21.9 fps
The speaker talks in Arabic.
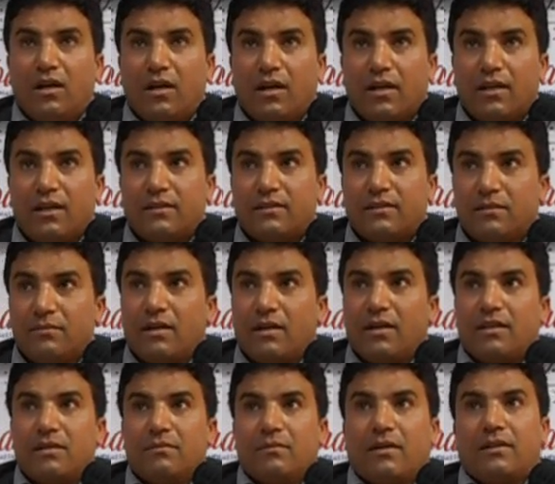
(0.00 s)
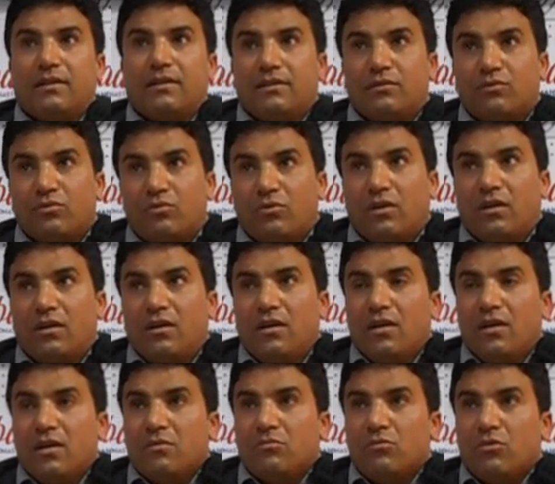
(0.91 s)
على اعتبار كما حكيت هو
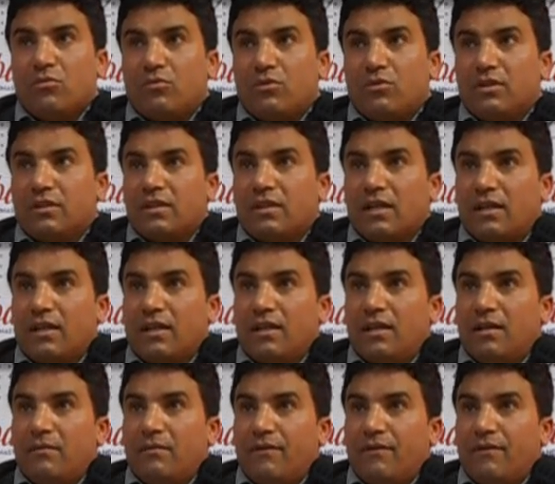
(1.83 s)
ممكن تكلم